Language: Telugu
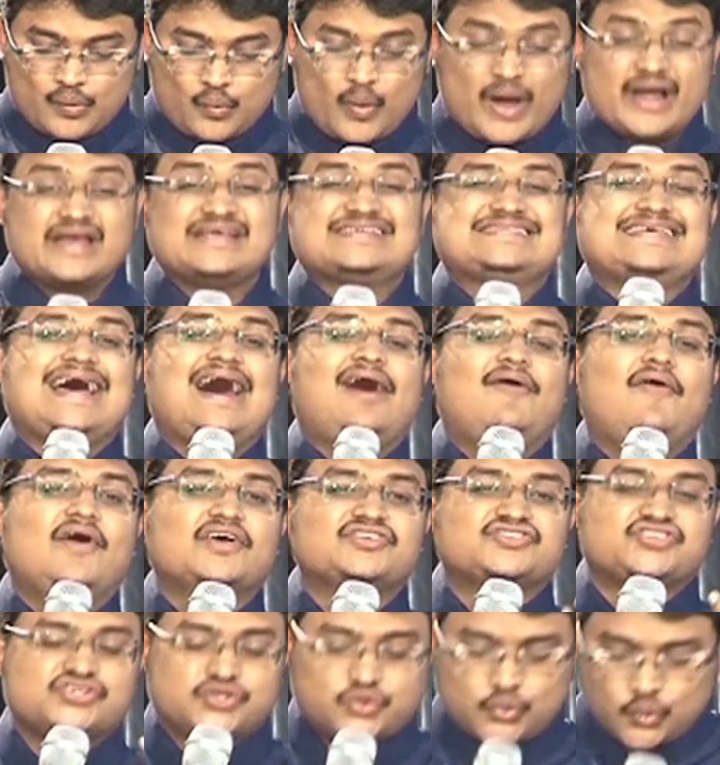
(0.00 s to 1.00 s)
వారి
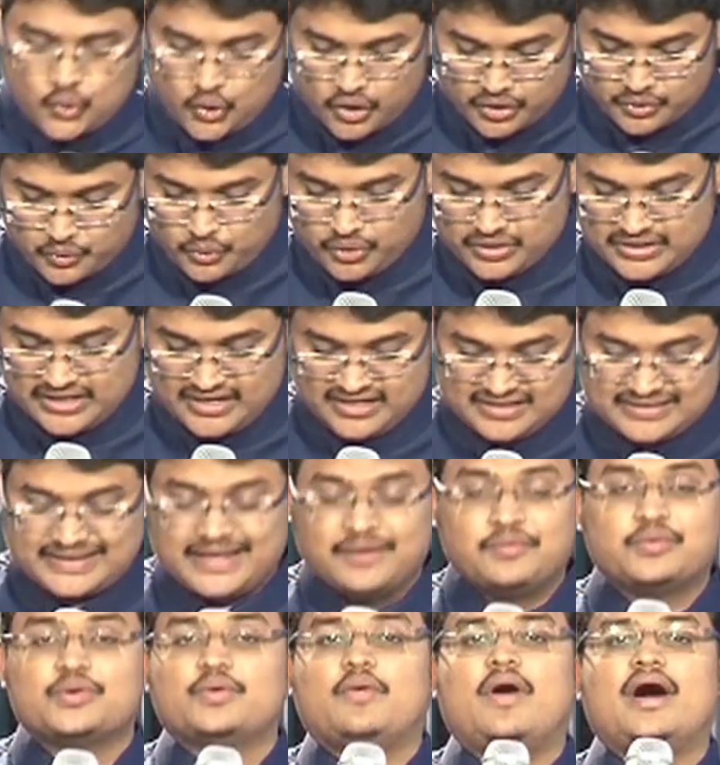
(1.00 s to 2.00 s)
సహవాసం కోరకూడదని
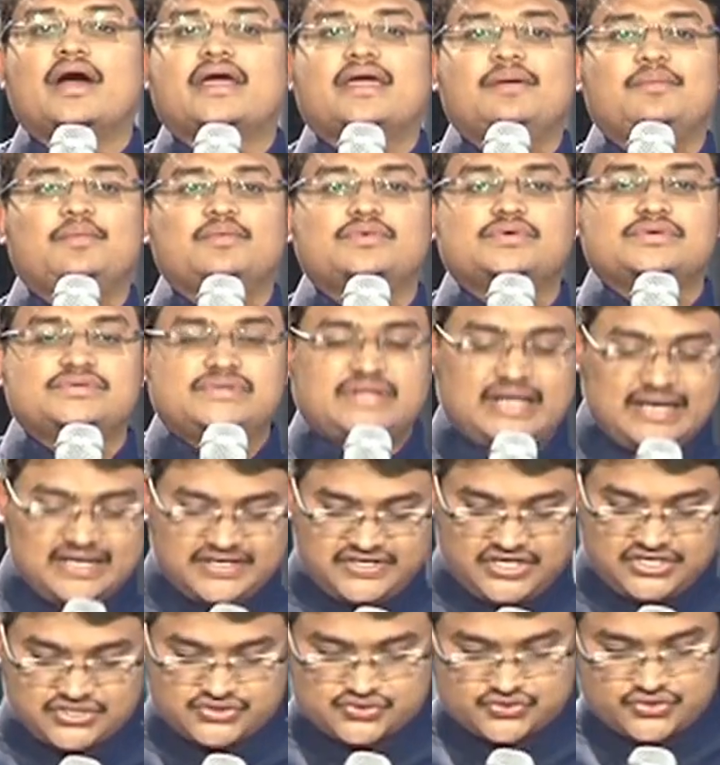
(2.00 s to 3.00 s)
దేవుని వాక్యము
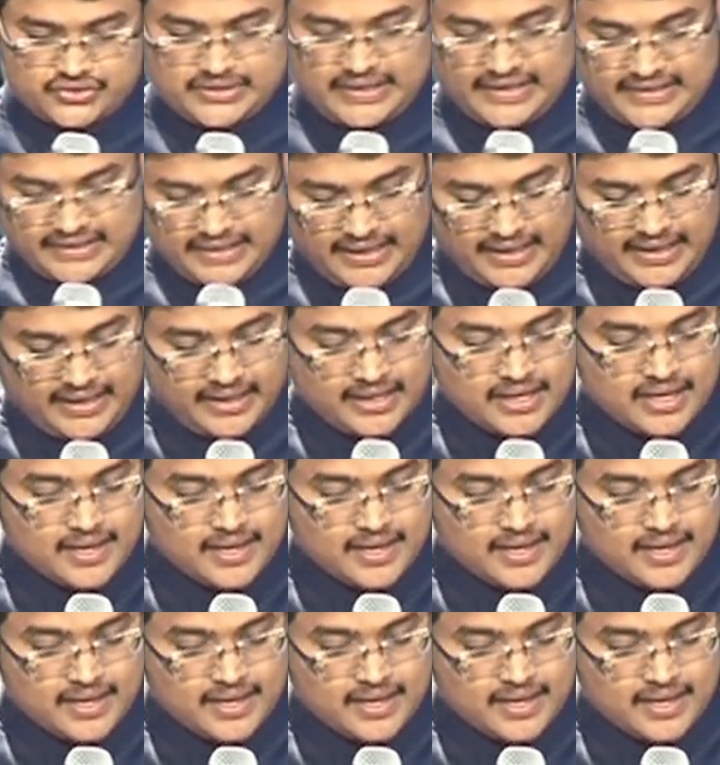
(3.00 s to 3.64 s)
తెలియజేస్తుందంటే